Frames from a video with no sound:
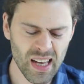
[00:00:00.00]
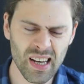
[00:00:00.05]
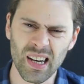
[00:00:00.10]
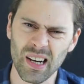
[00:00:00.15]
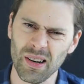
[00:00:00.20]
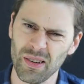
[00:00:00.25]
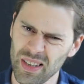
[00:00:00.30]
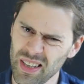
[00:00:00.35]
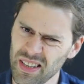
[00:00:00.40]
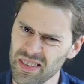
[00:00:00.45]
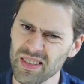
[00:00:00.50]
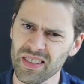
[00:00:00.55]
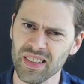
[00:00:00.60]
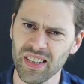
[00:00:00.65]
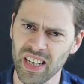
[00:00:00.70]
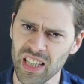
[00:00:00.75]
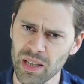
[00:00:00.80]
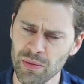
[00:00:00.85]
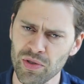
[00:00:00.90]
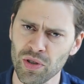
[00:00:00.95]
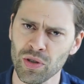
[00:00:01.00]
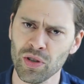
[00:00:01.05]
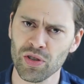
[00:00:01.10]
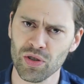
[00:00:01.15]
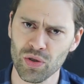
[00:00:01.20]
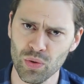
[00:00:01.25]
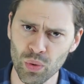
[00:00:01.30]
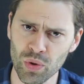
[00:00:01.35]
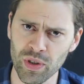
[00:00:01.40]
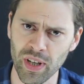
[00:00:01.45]
Aber das ist keine besonders
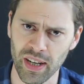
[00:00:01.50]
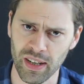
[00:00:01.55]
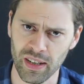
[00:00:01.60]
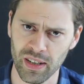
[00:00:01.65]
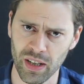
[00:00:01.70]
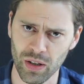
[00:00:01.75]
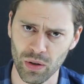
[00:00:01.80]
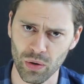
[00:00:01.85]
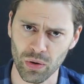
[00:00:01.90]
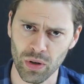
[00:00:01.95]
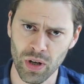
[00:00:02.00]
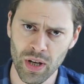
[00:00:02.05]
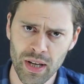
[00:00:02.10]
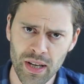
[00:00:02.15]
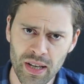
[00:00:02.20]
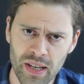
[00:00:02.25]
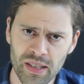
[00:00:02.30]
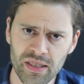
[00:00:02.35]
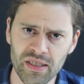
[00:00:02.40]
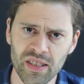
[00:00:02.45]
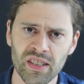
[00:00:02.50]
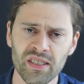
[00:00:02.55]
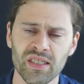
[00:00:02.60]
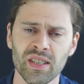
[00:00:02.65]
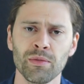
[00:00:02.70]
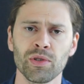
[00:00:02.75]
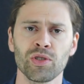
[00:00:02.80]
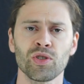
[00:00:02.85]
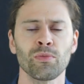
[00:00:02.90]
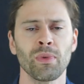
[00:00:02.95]
gute Erklärung. Sie ist
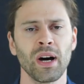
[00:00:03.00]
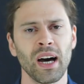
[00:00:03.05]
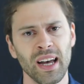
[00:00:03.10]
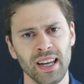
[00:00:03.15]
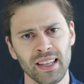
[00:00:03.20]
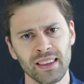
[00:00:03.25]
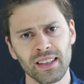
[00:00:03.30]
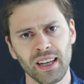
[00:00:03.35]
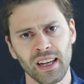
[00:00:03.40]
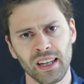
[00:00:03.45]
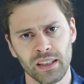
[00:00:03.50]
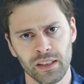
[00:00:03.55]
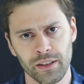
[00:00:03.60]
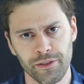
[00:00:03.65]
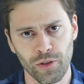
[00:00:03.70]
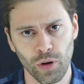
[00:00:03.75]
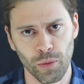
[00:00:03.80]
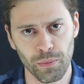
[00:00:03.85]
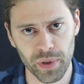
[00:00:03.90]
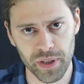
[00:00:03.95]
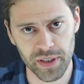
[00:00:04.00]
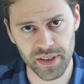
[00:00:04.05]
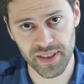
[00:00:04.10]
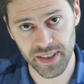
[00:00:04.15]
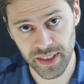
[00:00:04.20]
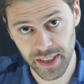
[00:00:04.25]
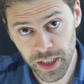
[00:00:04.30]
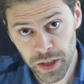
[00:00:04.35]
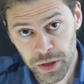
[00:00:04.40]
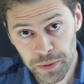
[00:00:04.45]
nämlich zum einen relativ
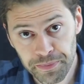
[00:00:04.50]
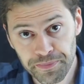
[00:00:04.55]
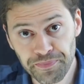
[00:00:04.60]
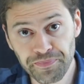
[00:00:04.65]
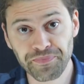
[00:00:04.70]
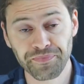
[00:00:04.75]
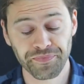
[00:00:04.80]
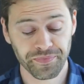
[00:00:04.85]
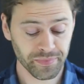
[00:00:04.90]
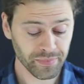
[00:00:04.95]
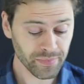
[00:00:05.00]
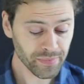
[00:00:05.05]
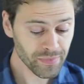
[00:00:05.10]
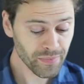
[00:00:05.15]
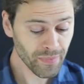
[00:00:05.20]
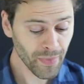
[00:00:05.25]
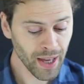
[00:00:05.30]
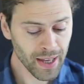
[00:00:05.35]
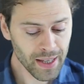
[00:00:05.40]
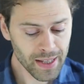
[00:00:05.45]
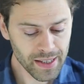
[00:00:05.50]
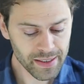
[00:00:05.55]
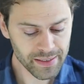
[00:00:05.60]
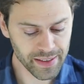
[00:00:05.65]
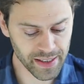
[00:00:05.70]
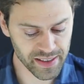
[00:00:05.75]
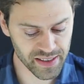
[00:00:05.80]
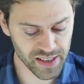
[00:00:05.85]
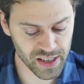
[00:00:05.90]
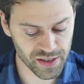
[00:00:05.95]
kompliziert
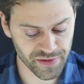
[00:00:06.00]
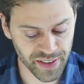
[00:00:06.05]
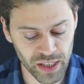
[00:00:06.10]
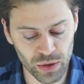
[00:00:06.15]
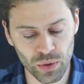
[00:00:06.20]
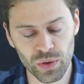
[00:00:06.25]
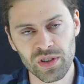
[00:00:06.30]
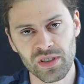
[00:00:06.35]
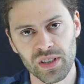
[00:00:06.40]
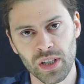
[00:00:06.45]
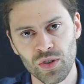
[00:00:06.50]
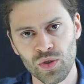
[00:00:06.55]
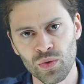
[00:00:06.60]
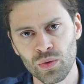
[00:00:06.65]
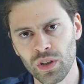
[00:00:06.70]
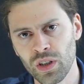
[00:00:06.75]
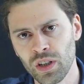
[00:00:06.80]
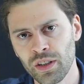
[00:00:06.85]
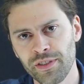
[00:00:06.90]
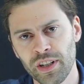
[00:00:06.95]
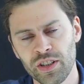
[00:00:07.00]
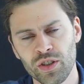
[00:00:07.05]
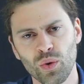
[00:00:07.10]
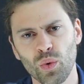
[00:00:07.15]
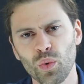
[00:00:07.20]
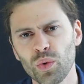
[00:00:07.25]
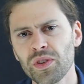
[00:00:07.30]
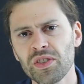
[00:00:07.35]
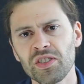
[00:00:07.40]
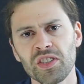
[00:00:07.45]
denn sie zwingt uns dazu, irgendwelche
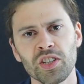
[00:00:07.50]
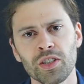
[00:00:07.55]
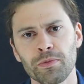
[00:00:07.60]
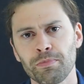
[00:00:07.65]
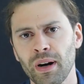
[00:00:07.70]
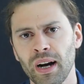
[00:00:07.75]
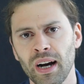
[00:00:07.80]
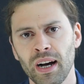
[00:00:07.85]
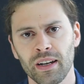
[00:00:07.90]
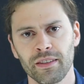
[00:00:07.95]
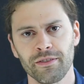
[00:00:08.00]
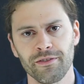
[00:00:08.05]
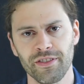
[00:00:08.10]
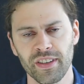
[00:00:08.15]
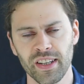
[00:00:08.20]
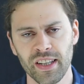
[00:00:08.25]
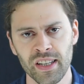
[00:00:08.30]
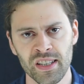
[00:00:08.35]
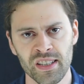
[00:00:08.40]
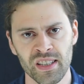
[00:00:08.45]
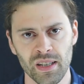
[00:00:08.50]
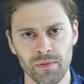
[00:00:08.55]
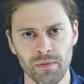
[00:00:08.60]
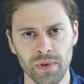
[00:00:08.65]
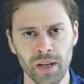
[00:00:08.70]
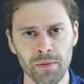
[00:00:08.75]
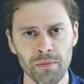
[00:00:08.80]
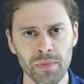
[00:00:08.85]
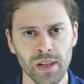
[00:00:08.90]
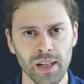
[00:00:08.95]
unsichtbaren Wesen im
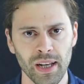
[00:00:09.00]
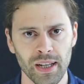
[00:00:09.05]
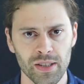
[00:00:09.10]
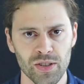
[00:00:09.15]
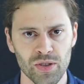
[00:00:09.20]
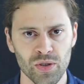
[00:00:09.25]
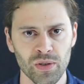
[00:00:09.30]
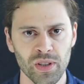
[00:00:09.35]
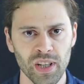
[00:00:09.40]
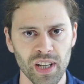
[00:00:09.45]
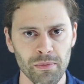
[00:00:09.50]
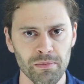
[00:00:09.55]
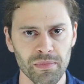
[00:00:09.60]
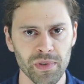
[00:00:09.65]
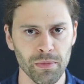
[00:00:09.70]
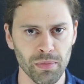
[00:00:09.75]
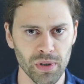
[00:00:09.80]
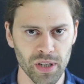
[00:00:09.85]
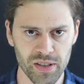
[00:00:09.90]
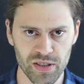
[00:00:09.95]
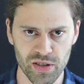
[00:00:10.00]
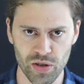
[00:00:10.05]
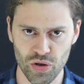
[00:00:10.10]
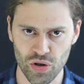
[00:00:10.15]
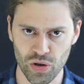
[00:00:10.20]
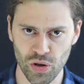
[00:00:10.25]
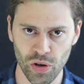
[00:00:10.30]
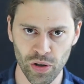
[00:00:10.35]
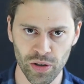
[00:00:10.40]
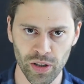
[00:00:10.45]
Himmel anzunehmen, die Blitze
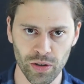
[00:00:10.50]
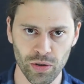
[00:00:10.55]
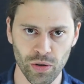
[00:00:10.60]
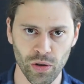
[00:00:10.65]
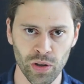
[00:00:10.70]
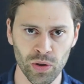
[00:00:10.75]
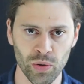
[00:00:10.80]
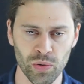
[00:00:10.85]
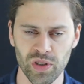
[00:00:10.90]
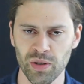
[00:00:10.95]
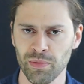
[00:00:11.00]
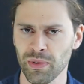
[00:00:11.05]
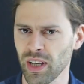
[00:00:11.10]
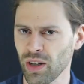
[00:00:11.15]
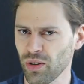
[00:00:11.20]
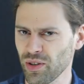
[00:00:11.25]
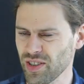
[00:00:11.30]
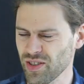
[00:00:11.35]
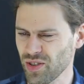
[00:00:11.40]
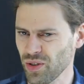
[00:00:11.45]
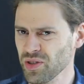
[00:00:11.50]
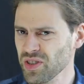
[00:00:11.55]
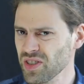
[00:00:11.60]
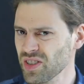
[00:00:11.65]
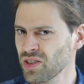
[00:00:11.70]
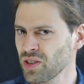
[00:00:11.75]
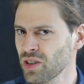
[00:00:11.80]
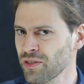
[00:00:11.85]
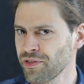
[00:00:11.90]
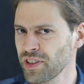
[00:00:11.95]
schleudern können und die man auch
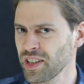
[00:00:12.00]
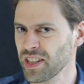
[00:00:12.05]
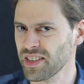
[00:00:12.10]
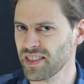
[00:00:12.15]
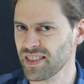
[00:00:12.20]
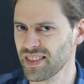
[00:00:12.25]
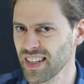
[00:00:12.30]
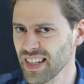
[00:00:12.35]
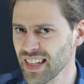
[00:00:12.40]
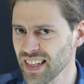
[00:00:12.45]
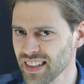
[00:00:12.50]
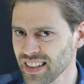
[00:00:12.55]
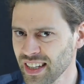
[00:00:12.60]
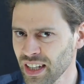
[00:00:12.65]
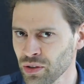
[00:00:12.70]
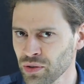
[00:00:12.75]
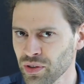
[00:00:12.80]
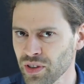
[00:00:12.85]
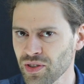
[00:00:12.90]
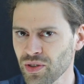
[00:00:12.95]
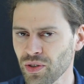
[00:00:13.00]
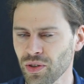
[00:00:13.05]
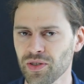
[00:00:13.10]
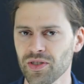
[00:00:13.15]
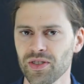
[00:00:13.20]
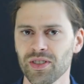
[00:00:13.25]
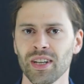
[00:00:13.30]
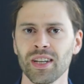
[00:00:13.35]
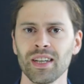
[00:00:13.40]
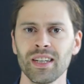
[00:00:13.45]
ansonsten irgendwie nicht sehen kann und die
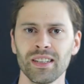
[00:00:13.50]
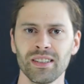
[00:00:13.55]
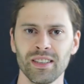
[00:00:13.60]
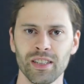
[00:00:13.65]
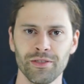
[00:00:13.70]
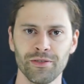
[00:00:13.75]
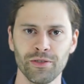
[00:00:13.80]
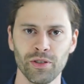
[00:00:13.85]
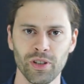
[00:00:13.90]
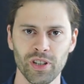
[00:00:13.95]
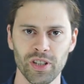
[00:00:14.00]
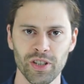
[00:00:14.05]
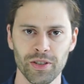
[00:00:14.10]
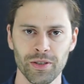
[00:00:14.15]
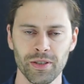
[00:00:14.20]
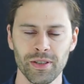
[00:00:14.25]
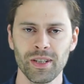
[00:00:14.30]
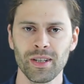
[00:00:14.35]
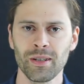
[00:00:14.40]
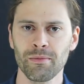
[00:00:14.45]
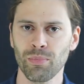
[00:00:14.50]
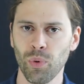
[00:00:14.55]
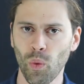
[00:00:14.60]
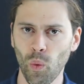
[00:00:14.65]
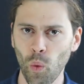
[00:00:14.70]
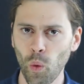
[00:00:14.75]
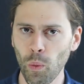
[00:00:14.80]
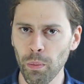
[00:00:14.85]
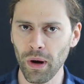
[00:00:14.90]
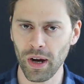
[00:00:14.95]
sonst nicht wirklich
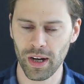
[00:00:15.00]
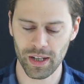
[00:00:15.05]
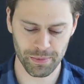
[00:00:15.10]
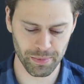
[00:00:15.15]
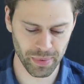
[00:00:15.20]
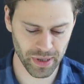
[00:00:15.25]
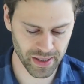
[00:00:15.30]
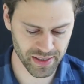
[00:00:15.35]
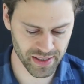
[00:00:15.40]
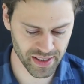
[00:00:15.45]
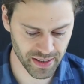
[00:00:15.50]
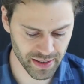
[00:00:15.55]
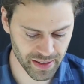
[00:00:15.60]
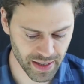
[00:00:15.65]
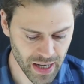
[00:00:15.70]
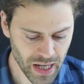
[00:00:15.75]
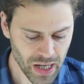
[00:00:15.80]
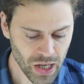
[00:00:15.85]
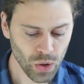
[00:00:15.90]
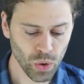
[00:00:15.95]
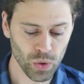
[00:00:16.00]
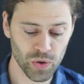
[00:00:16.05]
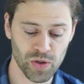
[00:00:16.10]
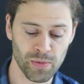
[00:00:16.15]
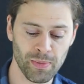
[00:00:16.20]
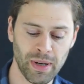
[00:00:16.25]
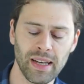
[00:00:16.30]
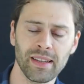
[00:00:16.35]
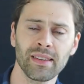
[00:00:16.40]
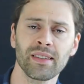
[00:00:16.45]
beobachtbar sind. Und
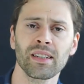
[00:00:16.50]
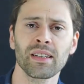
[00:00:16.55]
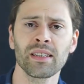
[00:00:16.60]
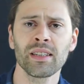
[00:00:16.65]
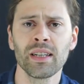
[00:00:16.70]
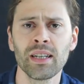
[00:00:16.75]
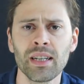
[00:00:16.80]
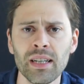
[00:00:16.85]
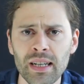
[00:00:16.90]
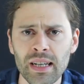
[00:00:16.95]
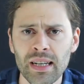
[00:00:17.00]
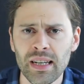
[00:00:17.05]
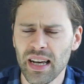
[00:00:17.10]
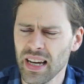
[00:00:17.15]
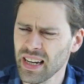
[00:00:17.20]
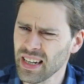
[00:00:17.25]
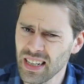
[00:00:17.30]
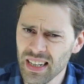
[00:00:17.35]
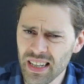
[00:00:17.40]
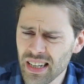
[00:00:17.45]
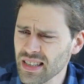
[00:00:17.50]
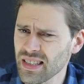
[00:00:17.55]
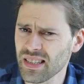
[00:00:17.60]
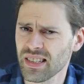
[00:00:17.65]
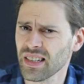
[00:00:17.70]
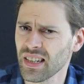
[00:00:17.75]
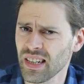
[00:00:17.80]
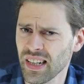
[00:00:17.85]
zum anderen erklärt sie